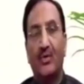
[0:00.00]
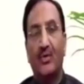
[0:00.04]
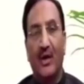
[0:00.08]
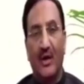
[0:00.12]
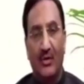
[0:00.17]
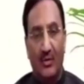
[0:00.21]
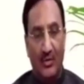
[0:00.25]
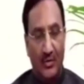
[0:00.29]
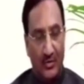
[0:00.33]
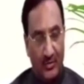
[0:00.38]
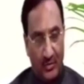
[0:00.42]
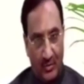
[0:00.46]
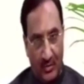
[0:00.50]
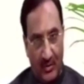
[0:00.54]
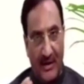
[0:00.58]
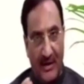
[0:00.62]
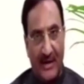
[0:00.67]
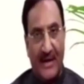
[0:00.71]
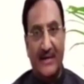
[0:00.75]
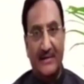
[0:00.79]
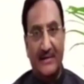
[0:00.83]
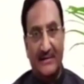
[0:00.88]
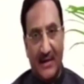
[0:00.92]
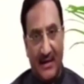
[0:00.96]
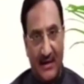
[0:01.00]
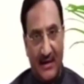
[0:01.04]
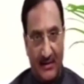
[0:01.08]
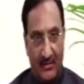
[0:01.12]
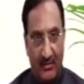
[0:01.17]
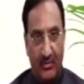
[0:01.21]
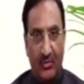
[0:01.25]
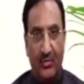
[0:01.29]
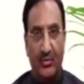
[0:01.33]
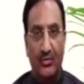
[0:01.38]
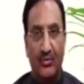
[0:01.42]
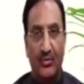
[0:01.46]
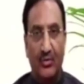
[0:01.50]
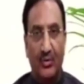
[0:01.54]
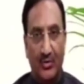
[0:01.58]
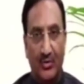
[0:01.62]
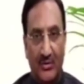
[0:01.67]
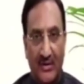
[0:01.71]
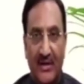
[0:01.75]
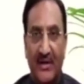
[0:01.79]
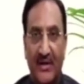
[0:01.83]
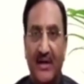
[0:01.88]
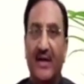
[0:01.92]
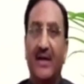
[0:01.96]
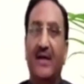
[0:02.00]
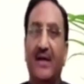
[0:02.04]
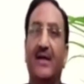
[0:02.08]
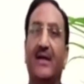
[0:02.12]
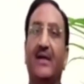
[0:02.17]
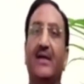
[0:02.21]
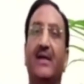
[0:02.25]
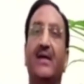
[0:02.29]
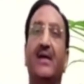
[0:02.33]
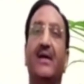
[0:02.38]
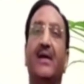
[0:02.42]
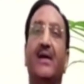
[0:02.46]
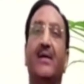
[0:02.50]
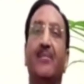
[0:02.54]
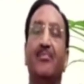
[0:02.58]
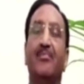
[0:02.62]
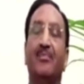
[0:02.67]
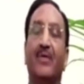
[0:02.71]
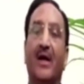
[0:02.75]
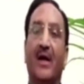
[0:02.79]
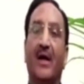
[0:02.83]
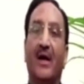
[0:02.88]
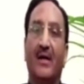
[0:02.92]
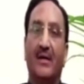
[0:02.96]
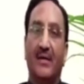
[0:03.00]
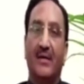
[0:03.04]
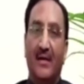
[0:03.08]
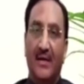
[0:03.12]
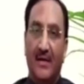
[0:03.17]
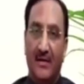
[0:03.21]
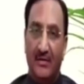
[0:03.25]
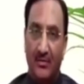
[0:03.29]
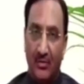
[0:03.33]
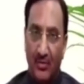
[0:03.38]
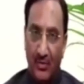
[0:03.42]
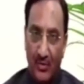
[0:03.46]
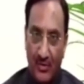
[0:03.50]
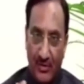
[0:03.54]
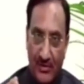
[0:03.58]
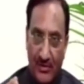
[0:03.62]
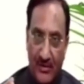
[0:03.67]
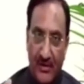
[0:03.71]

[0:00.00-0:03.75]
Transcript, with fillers: மத்திய அமைச்சர் ரமேஷ் பொக்ரியால் நேற்று ஆய்வு மேற்கொண்டாா் இந்த